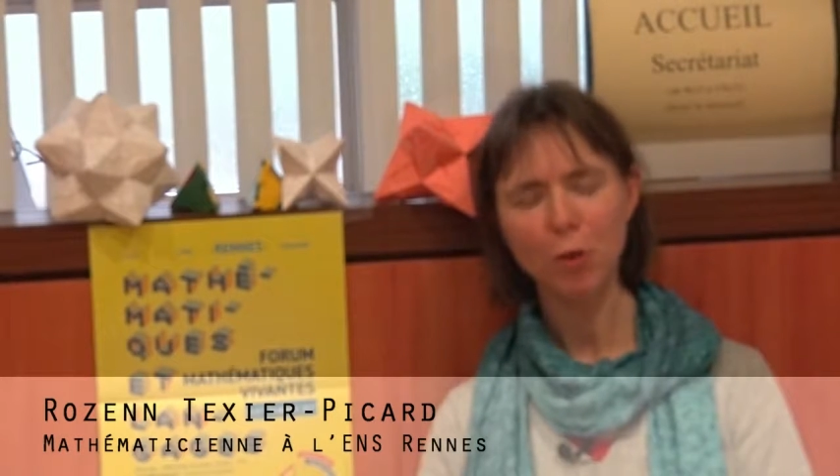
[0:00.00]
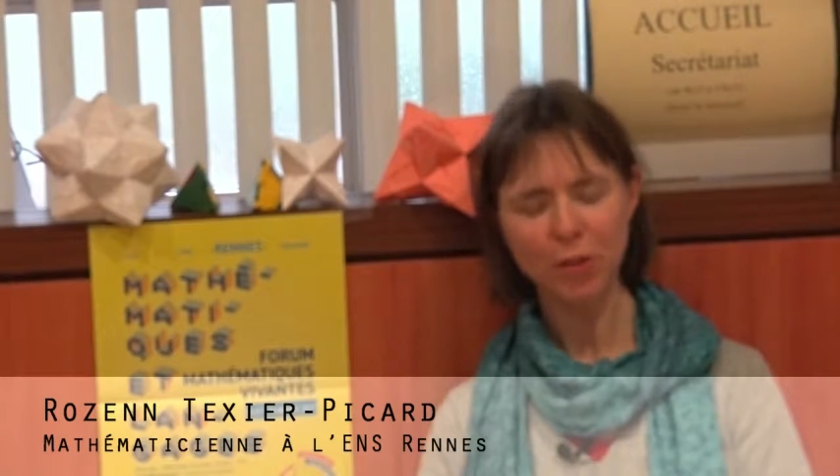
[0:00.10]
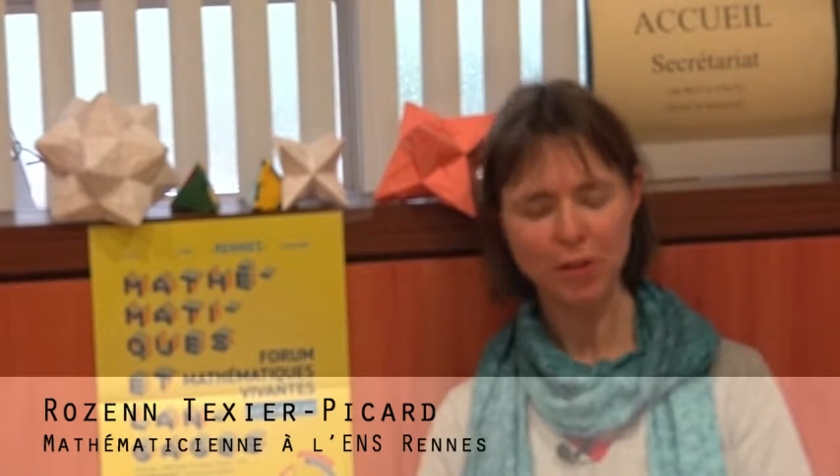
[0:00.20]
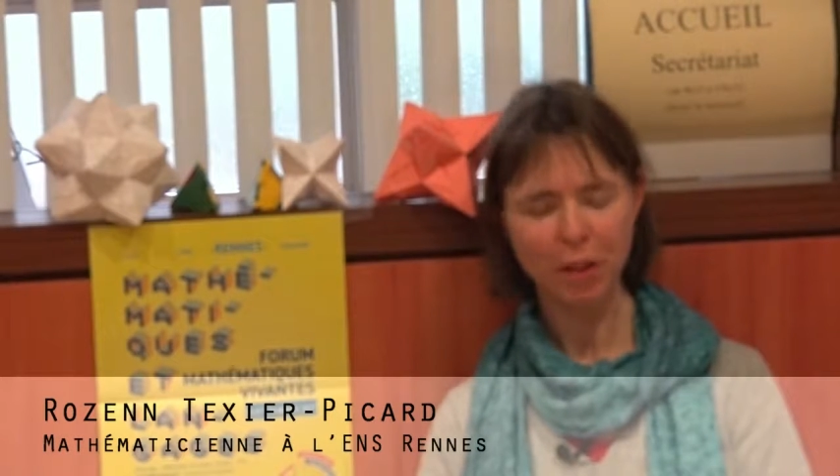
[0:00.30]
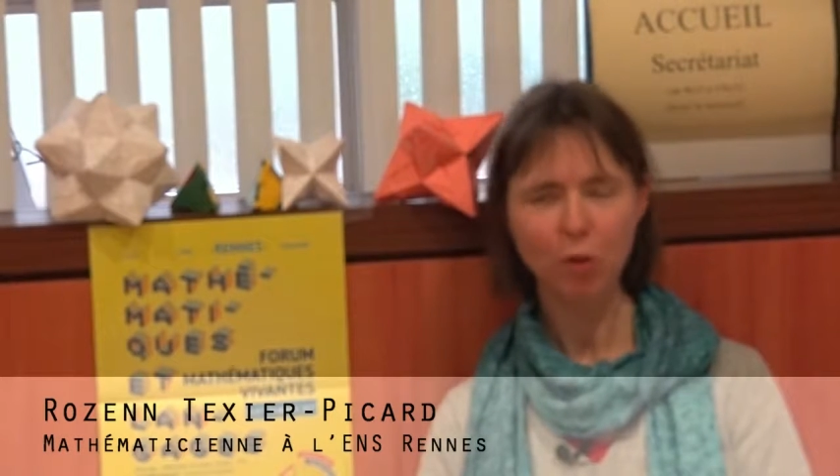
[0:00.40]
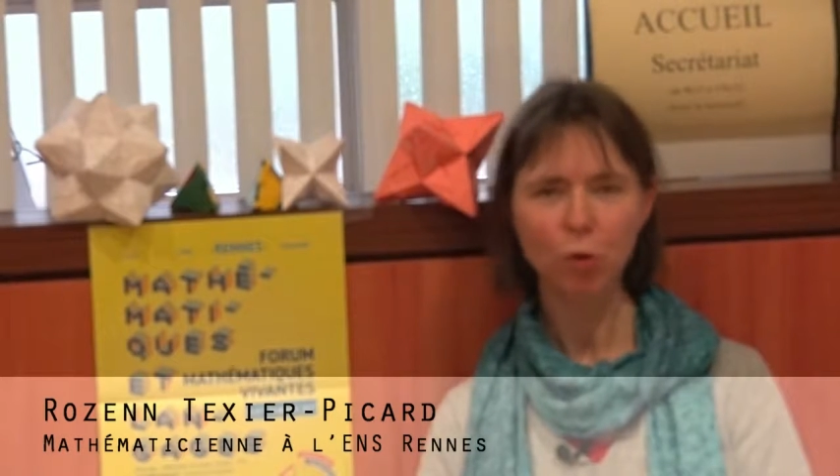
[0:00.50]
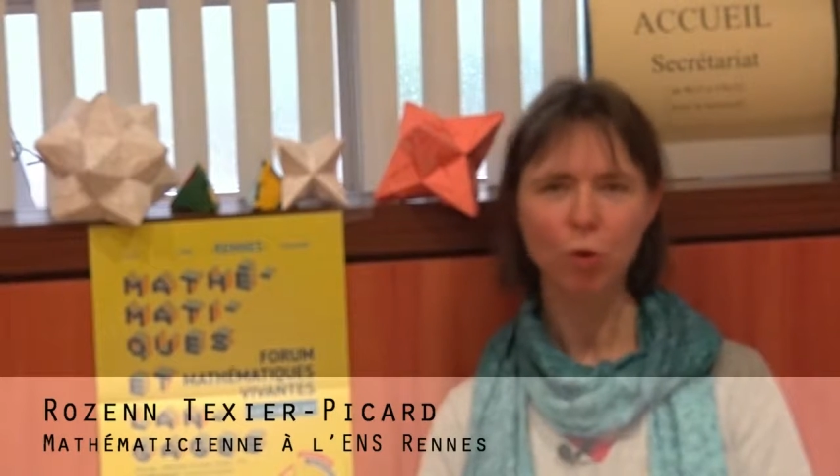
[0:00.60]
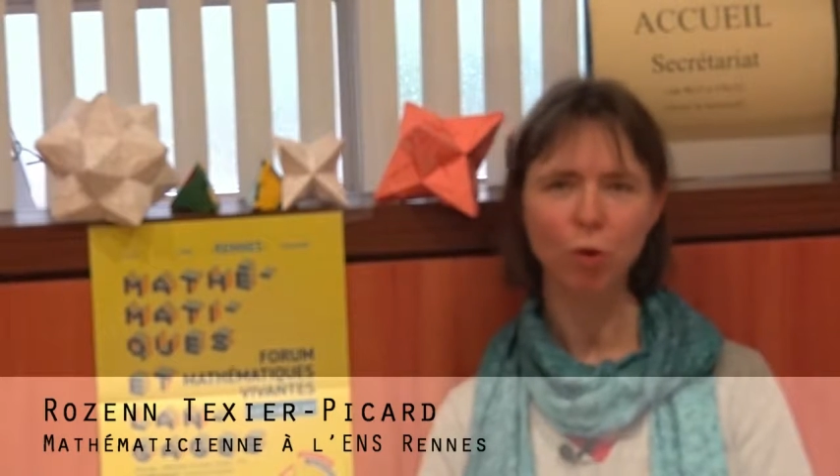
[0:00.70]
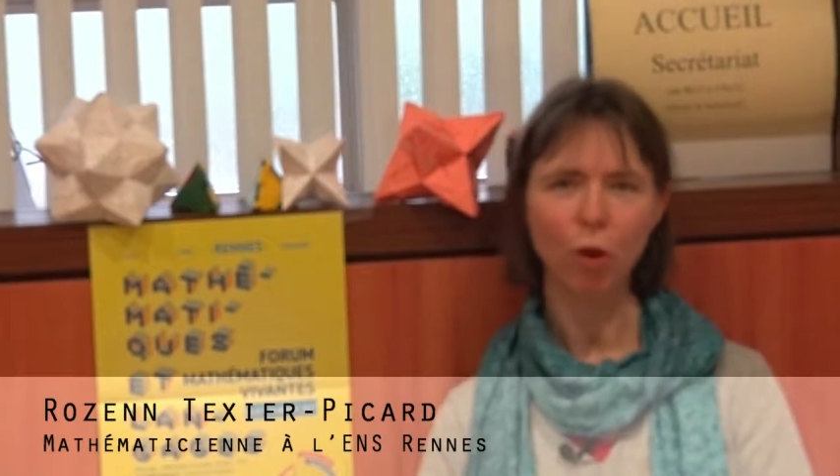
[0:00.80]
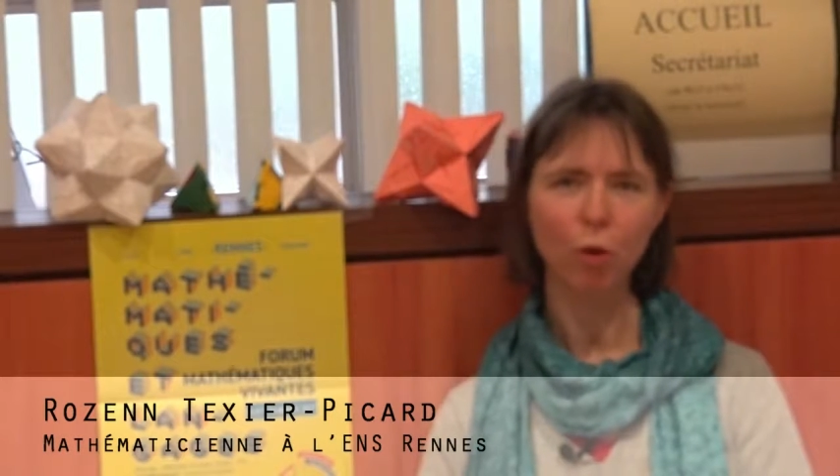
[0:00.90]
euh, c'est un lieu
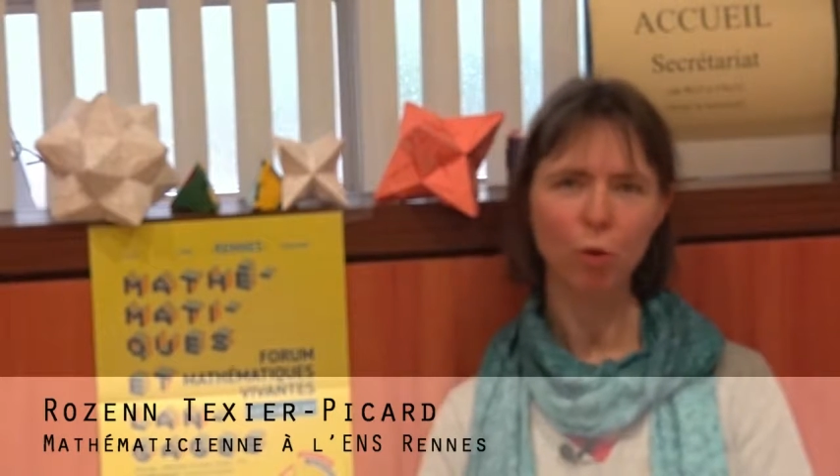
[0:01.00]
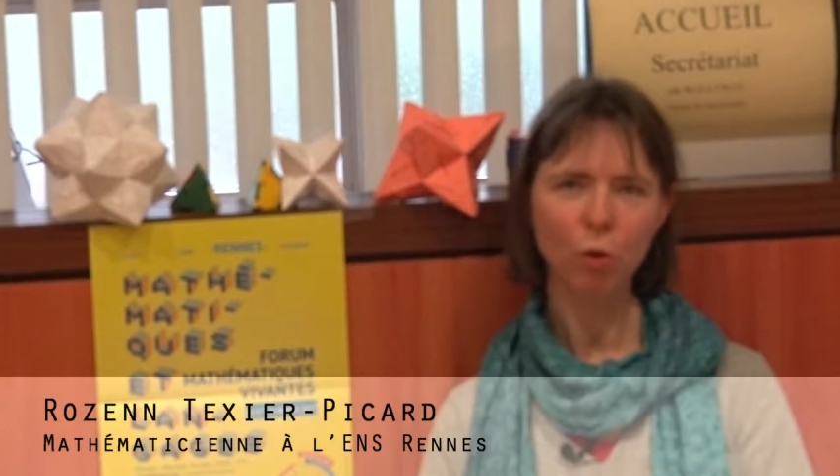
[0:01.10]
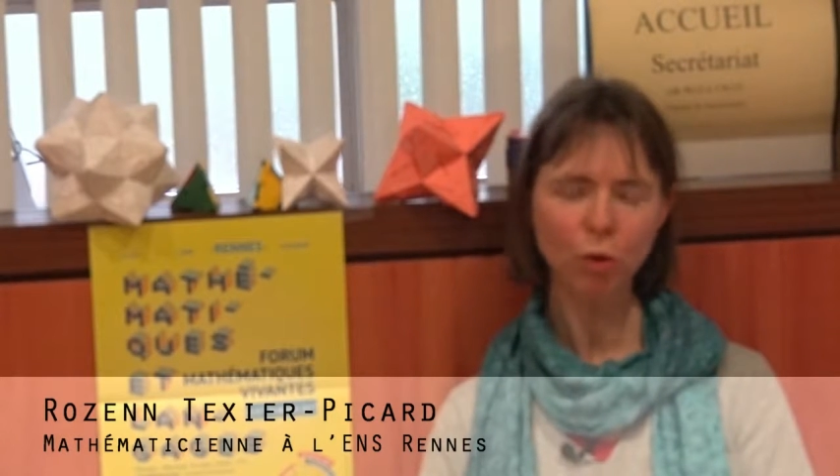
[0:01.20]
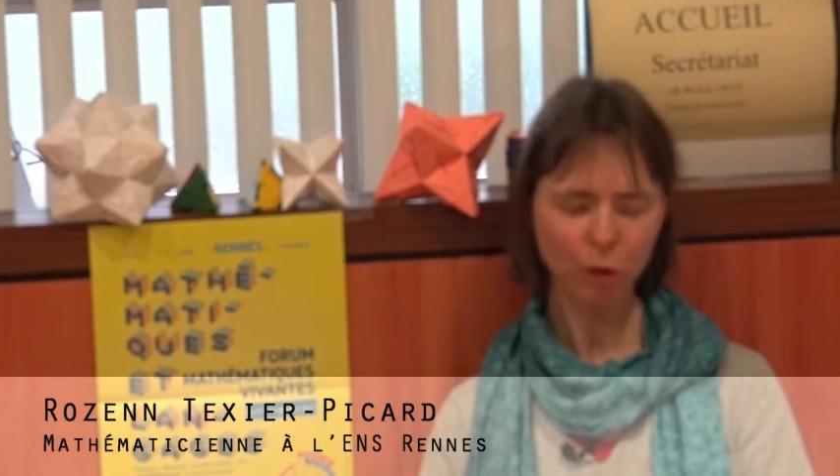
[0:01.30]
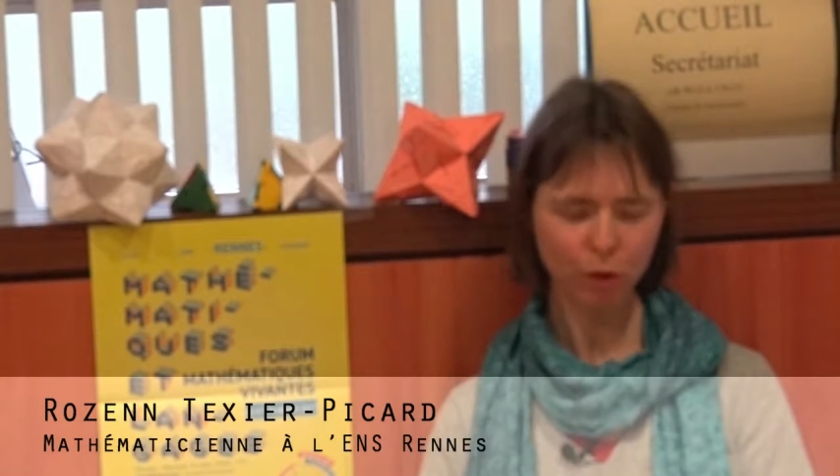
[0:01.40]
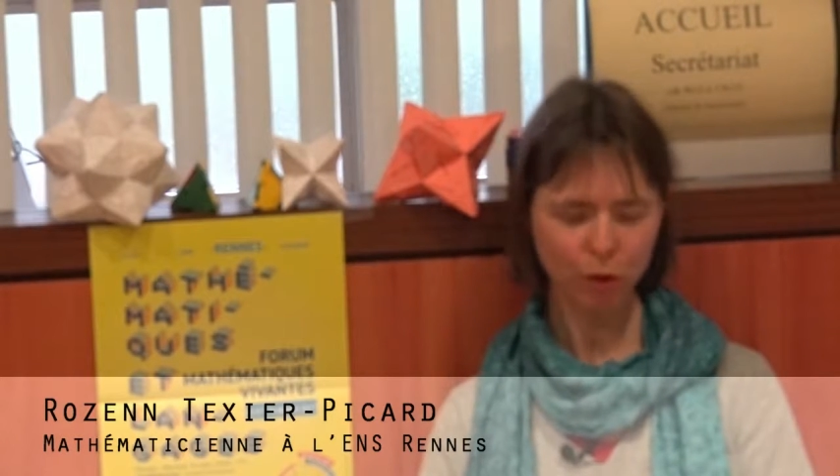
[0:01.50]
de rencontre,